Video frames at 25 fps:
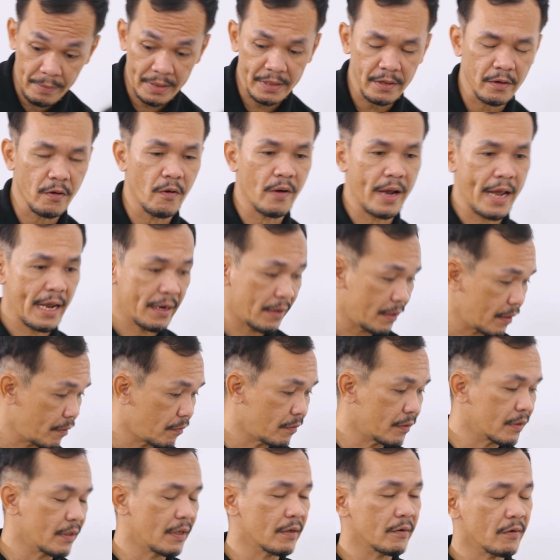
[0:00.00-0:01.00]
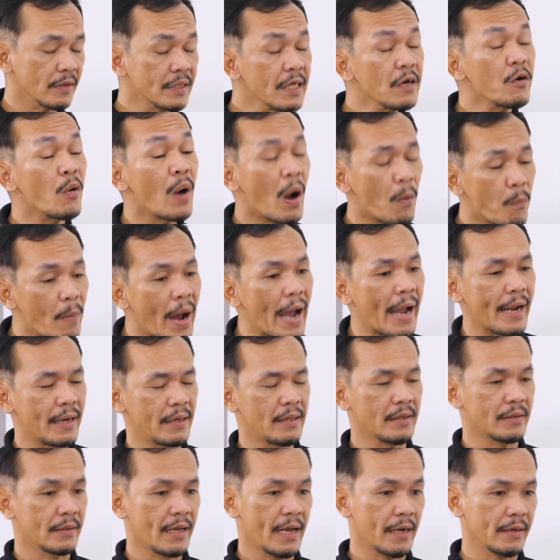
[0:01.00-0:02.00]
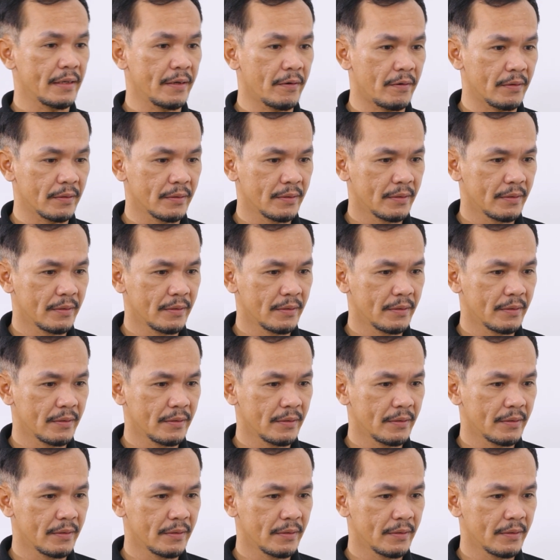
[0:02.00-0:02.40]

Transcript: lên cho con ăn, con có sức con học bài đó. Ăn đi con.